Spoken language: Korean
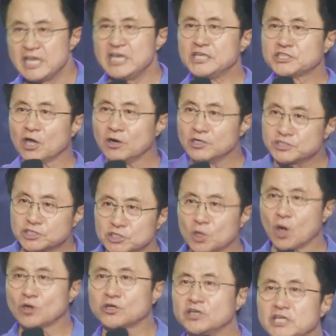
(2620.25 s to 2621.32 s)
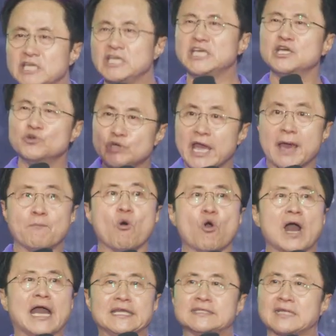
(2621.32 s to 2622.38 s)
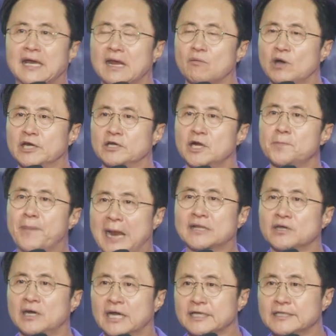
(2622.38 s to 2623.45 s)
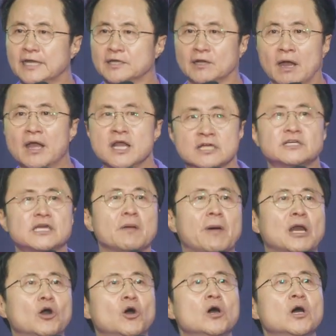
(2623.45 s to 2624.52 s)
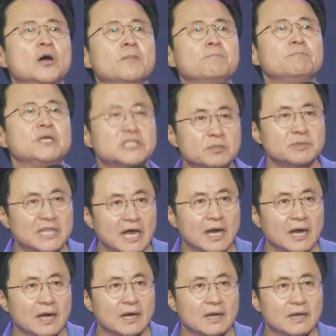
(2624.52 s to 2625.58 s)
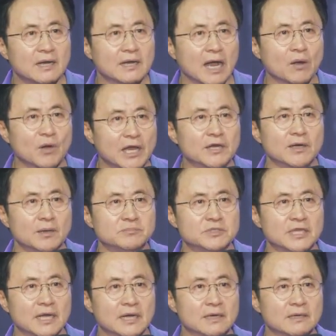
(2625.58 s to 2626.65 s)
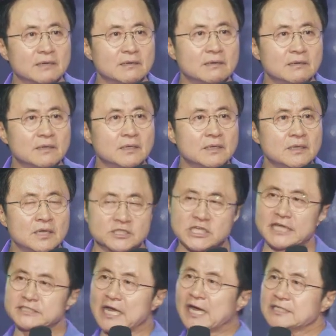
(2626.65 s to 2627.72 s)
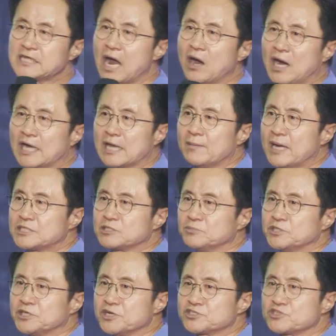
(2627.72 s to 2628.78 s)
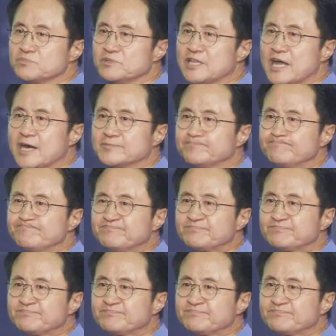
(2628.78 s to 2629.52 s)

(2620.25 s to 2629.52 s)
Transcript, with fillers: 이성을 쓰고 그 이후에 뭐가 있다라고 하는 걸 발견하게 되는 거예요. 그게 바로 믿음이다라고 하는 겁니다. 자, 제가 장황하게 말씀을 드렸습니다.